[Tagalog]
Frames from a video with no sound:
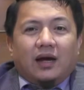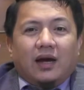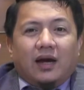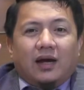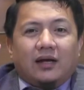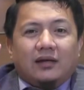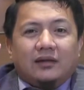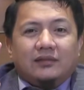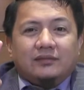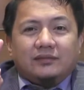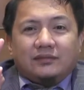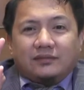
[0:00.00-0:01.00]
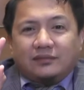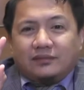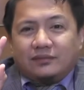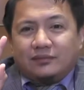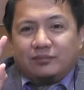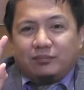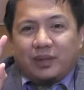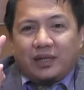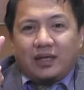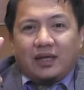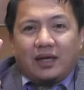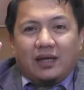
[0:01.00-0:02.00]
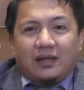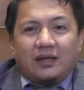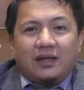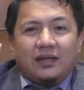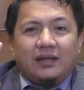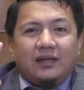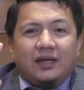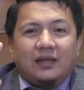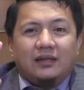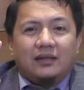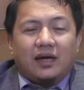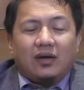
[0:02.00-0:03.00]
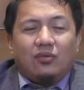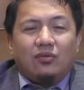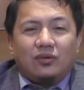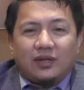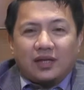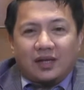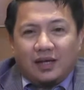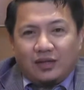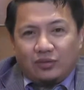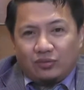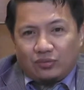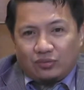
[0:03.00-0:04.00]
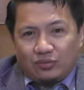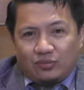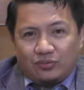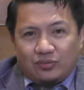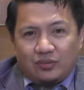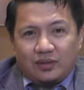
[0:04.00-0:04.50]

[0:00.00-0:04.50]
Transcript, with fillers: ang panalangin ng taong nagayuno